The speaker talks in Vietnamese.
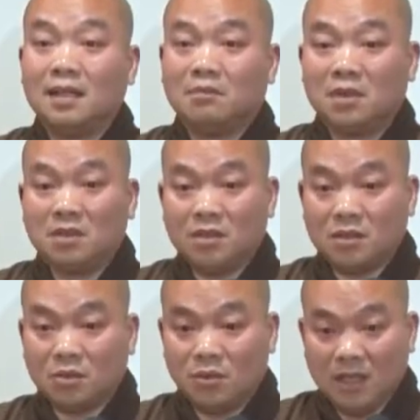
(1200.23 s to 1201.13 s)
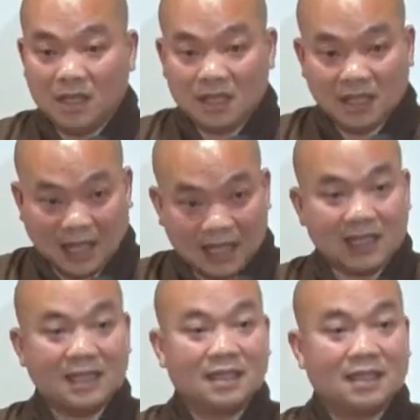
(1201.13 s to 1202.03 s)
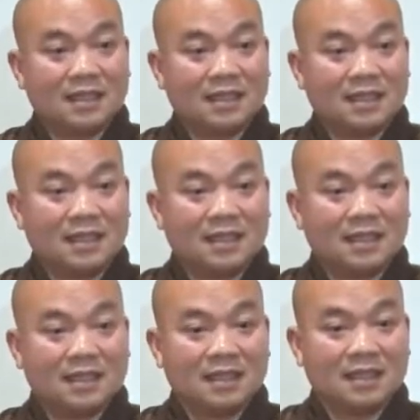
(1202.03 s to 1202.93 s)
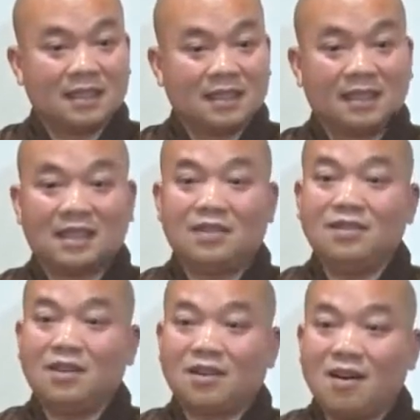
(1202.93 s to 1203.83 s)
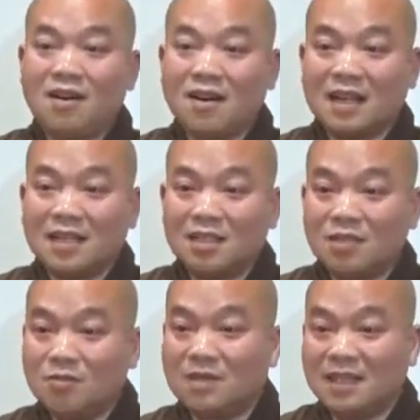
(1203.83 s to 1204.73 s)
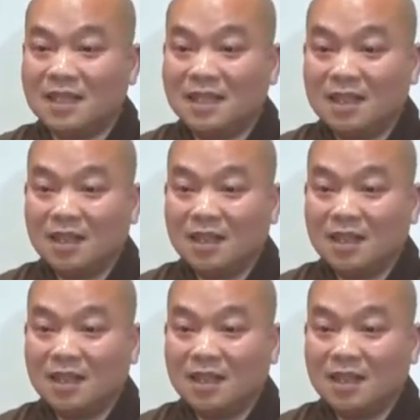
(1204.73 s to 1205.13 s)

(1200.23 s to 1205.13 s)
mình chưa được quy định sẵn tức là chưa có cái xúc gì